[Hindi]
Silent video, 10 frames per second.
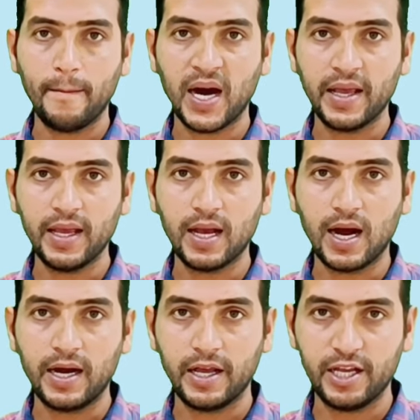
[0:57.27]
माई
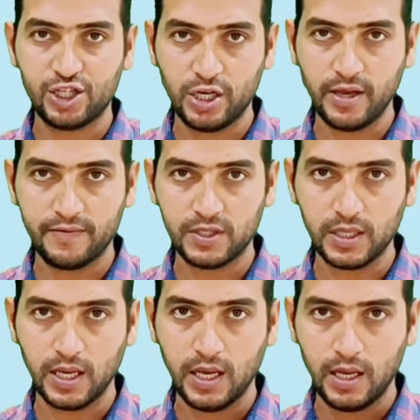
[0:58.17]
कार्ड एच डी एफ
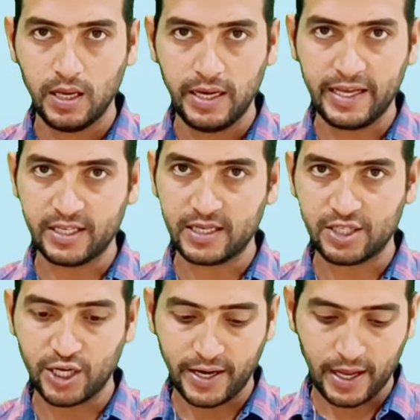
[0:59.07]
सी लिख के
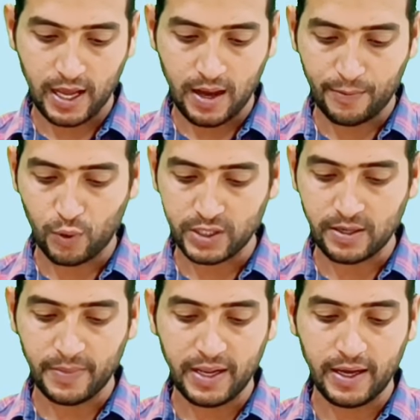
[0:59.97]
सर्च करेंगे आपको
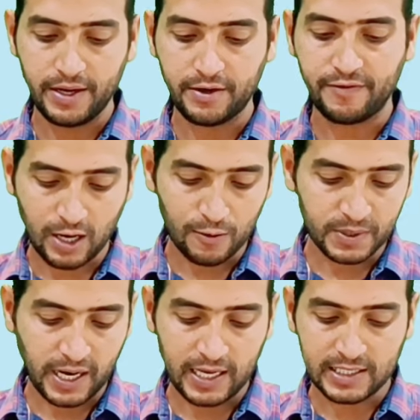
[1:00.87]
ऐसा मिलेगा इंटर का
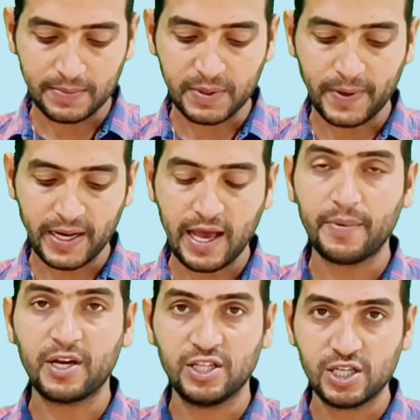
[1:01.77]
ऑप्शन आएगा सबसे पहले यहाँ
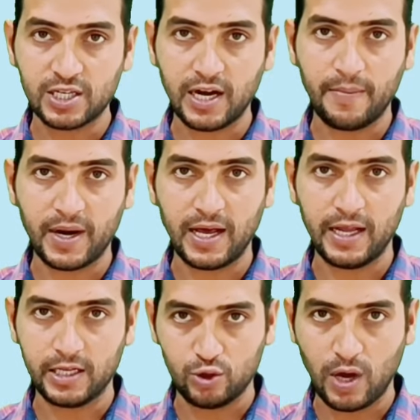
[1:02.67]
पर रजिस्टर नंबर
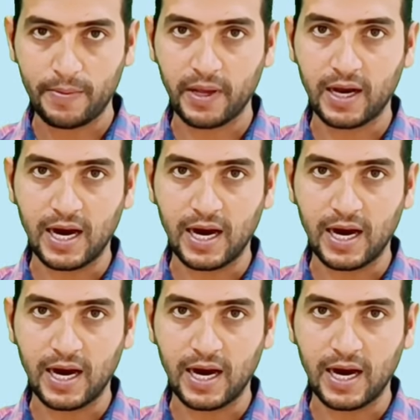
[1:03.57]
डालेंगे जो आपके